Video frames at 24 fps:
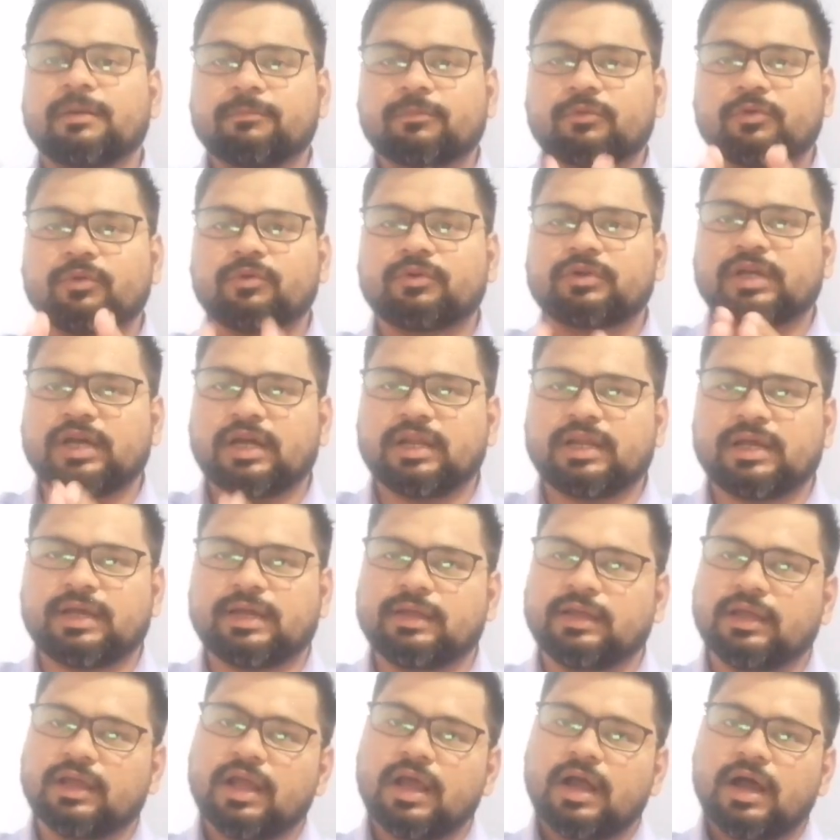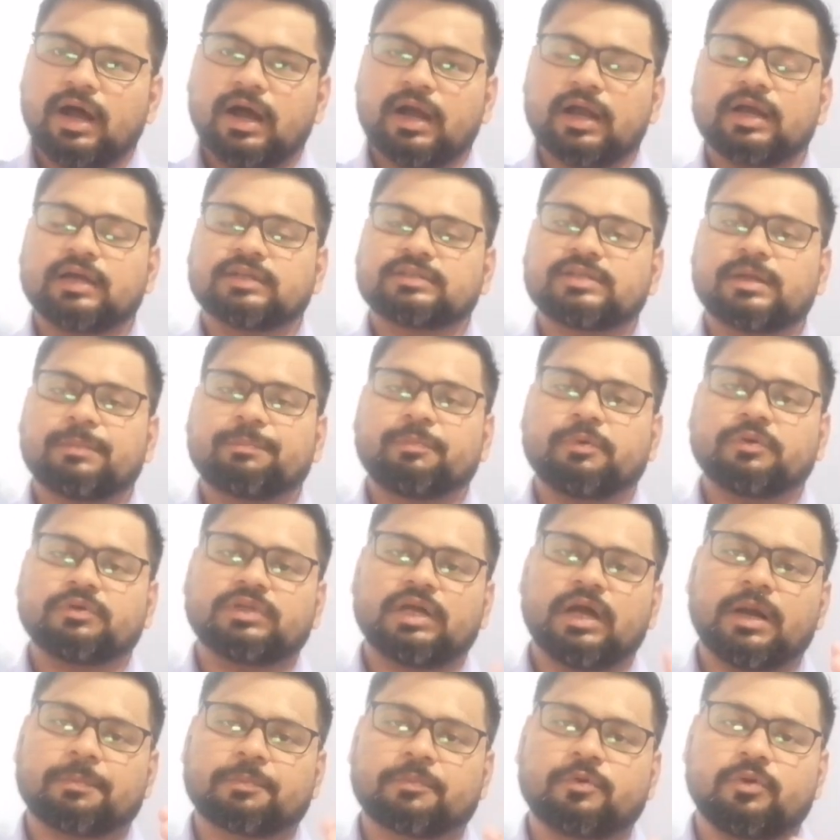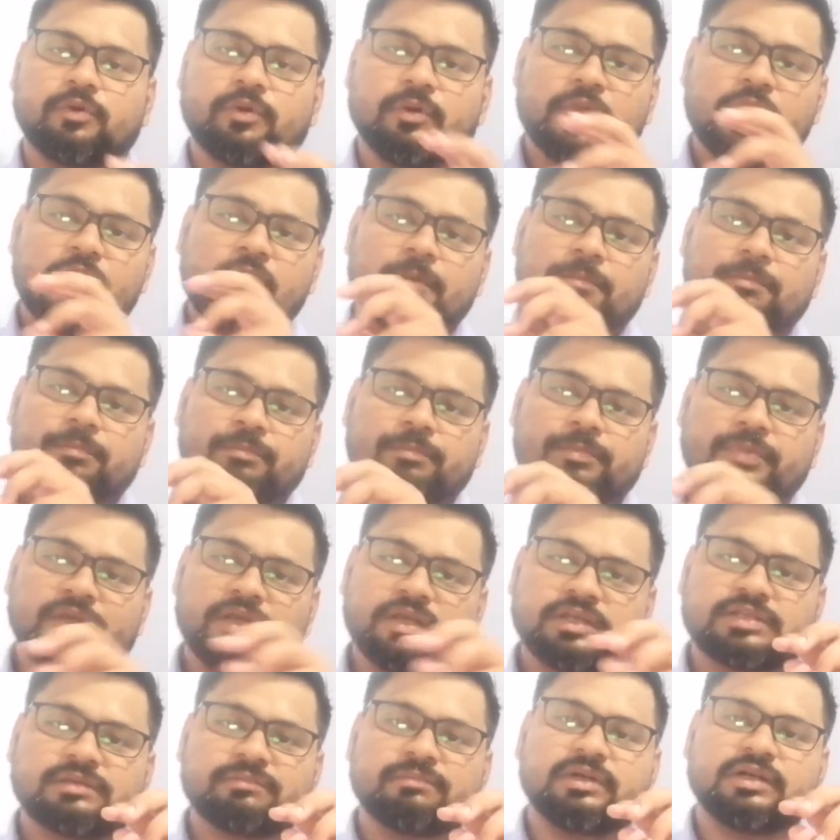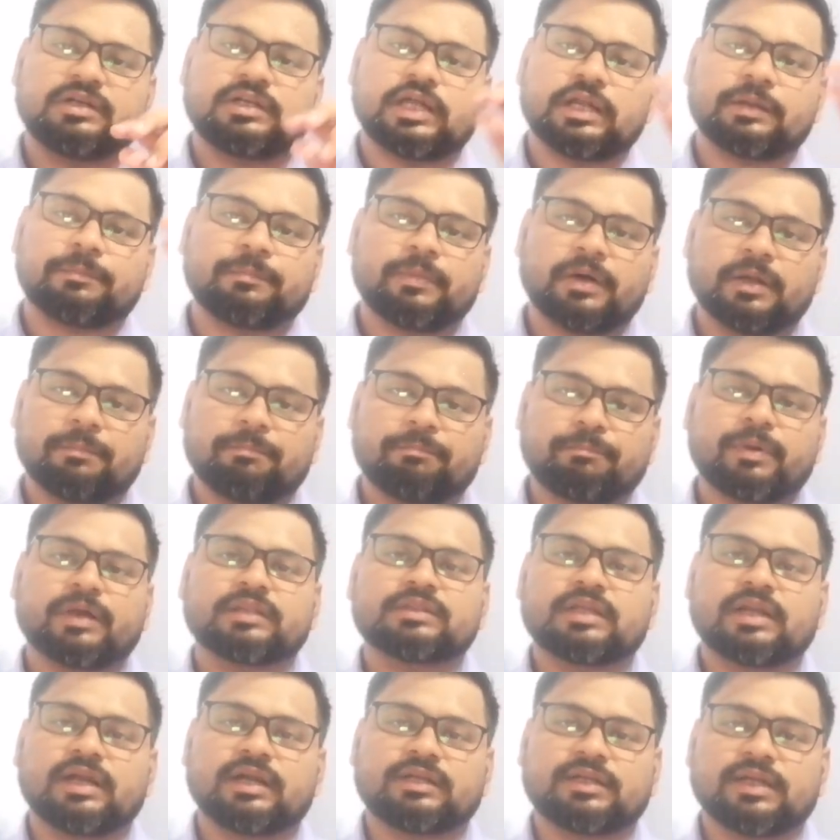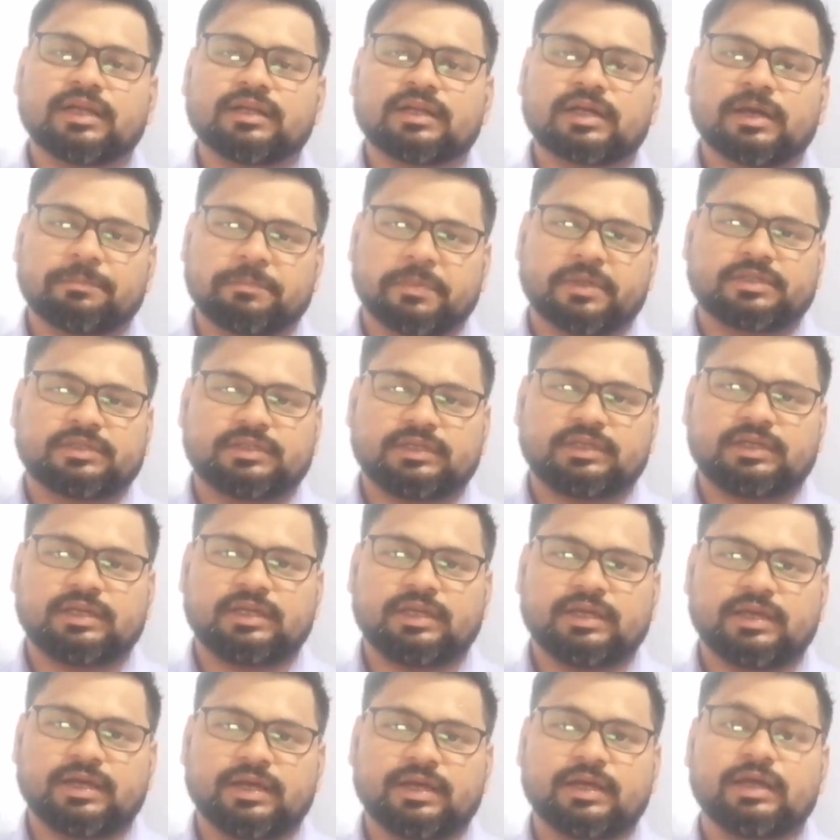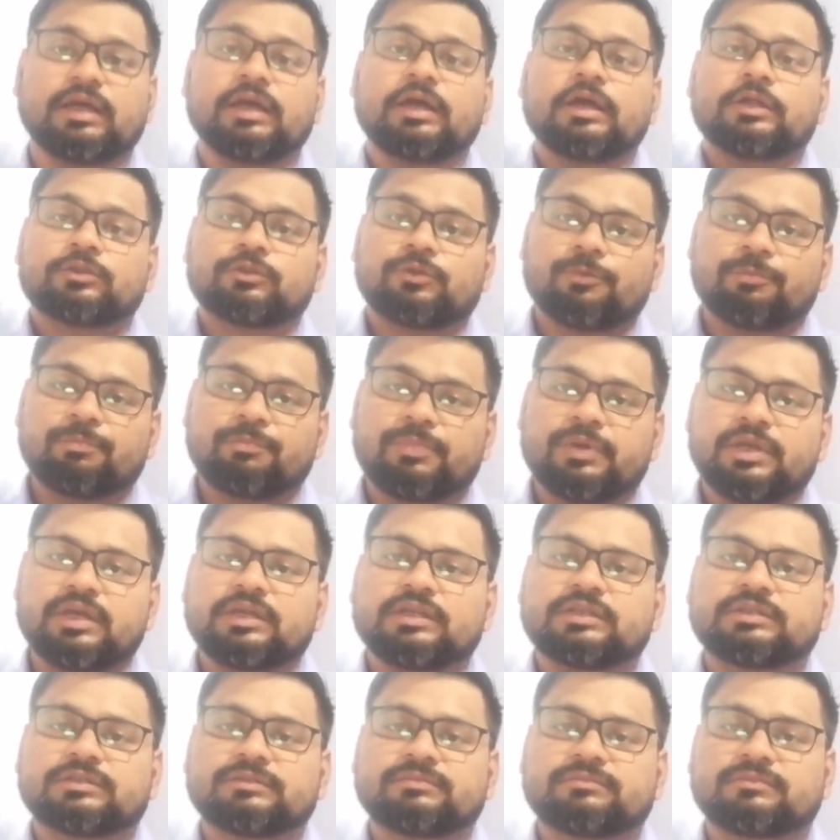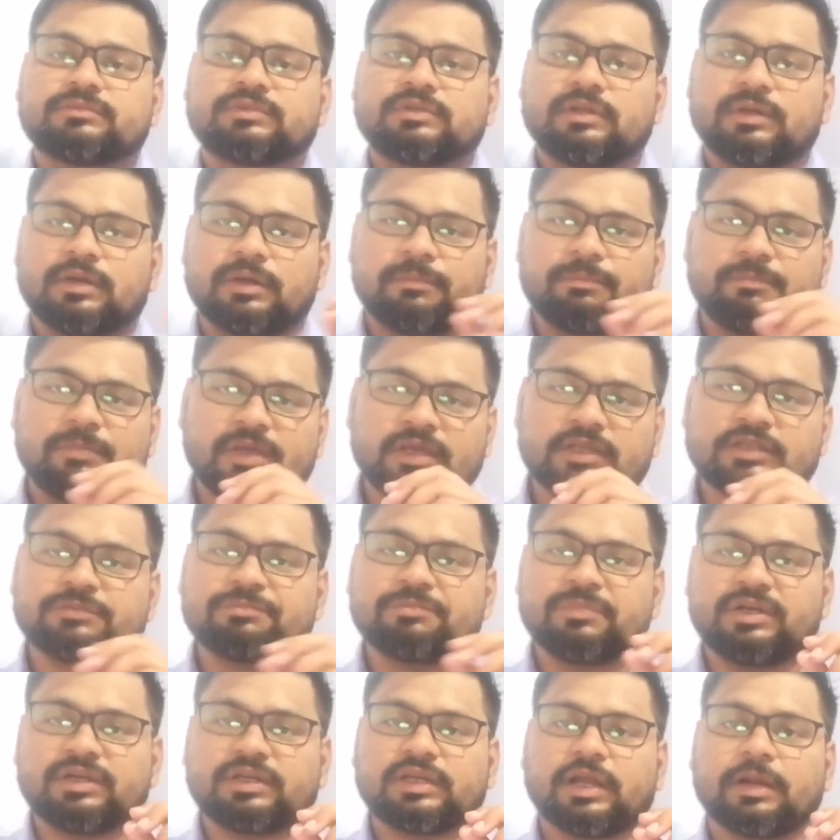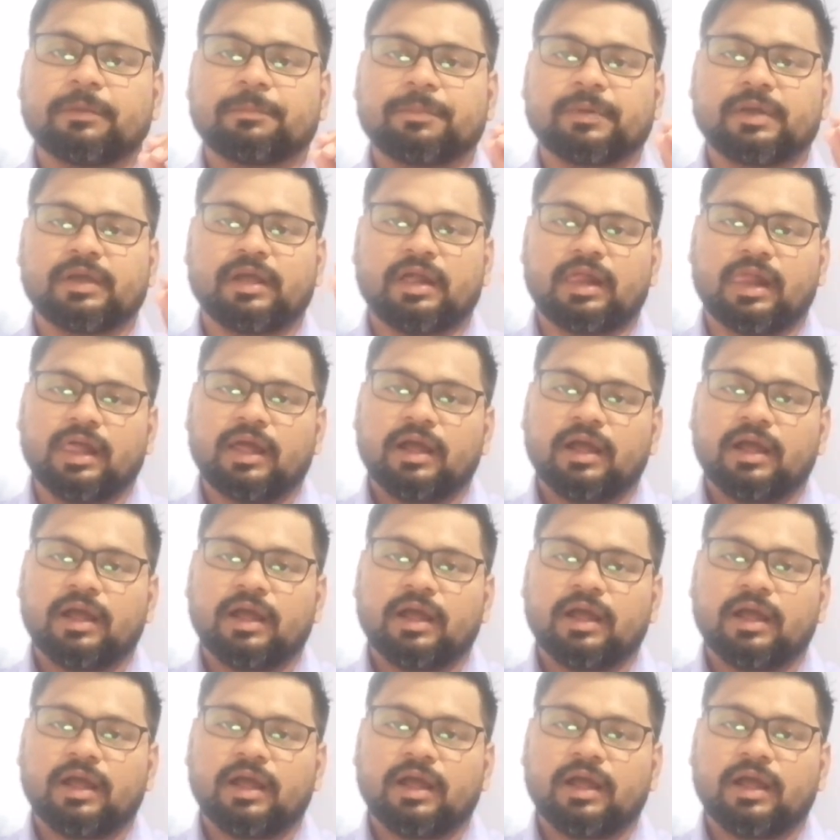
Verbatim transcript: हमको उठाना है अगर सपोज़ आपको 20 मीटर पर 15 टन कैपेसिटी है तो 20 20 मीटर पे